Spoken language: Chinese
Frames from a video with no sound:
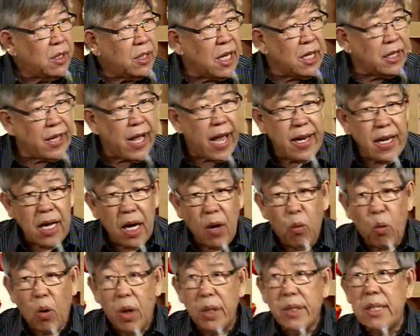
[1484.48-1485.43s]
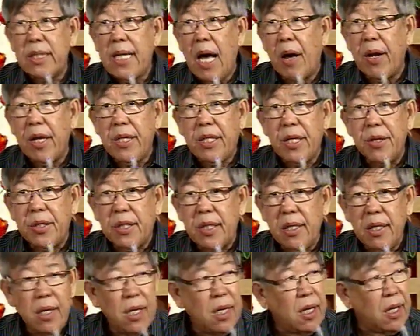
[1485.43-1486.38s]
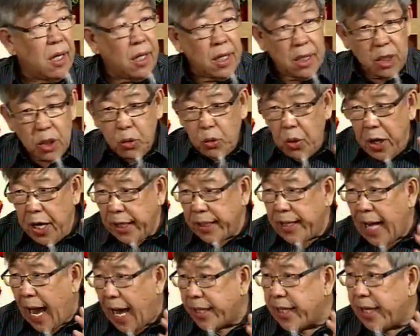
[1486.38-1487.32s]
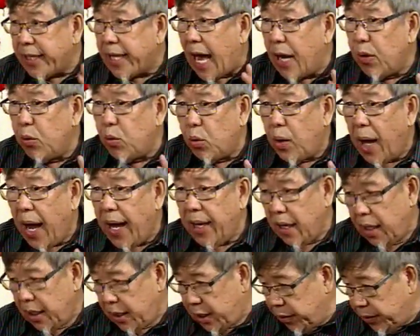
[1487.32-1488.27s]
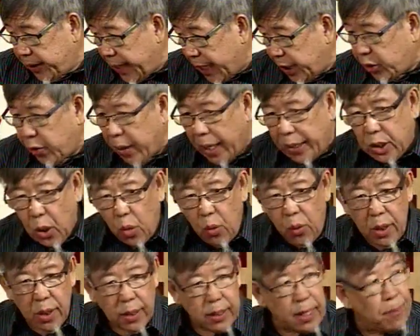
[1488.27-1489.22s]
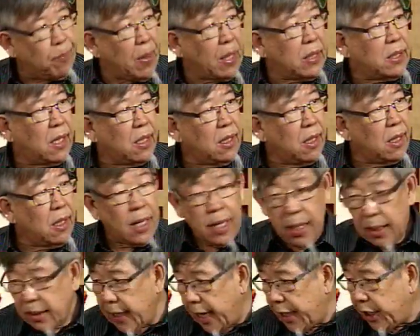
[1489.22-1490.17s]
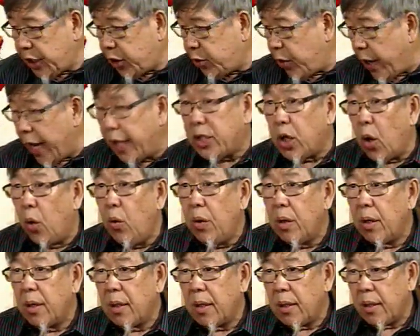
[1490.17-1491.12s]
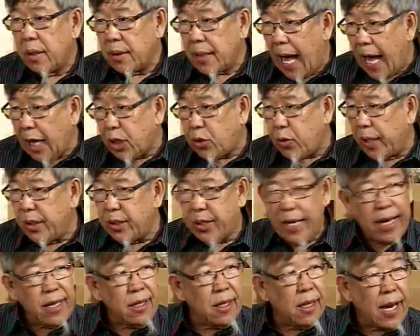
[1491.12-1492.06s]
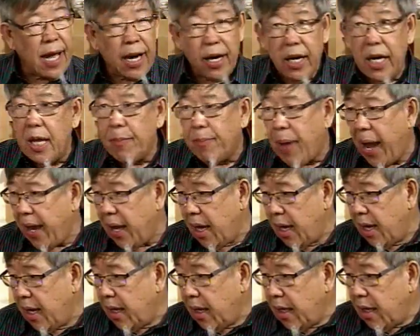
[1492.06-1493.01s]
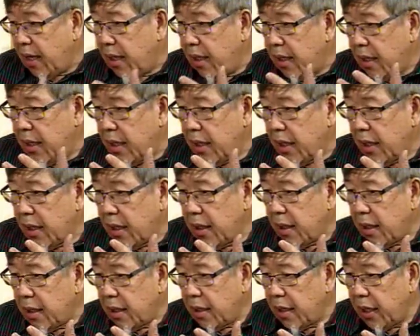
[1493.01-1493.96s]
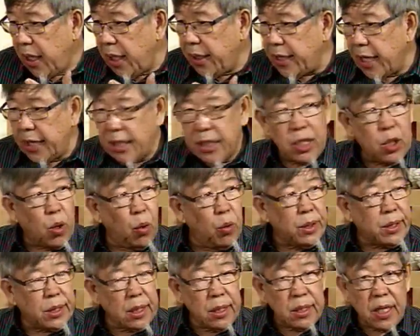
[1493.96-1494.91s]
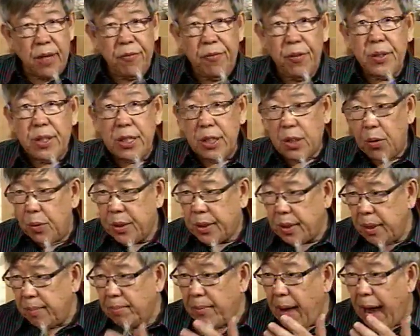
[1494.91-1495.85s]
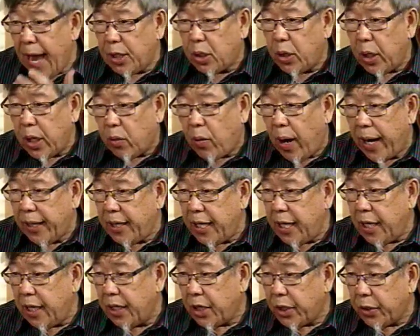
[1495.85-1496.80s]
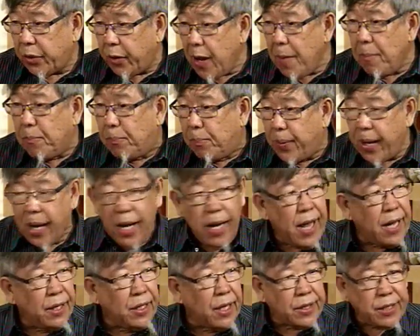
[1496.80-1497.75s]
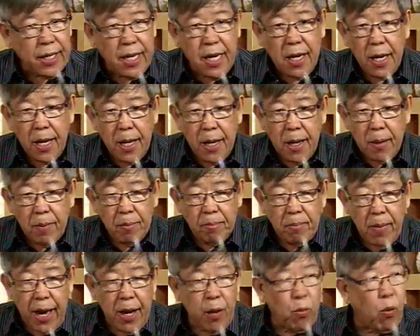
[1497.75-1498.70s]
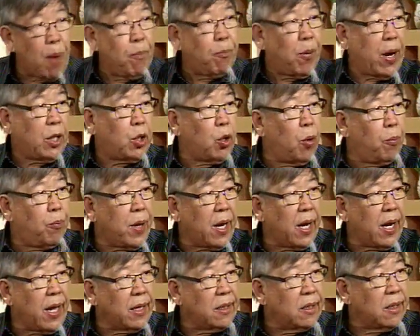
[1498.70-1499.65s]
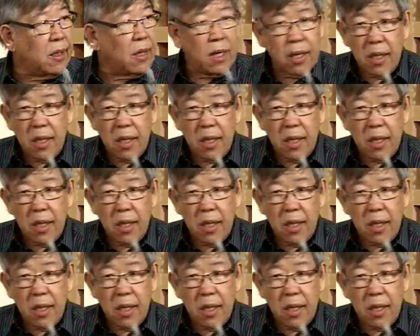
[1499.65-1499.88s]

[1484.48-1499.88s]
今天呢，我知道的就是最大的贪污案就在雪州跟冰城，在雪州大选前两个礼拜。一间子公司、政府子公司卖去一块地，three billion 的地卖完 n e two billion，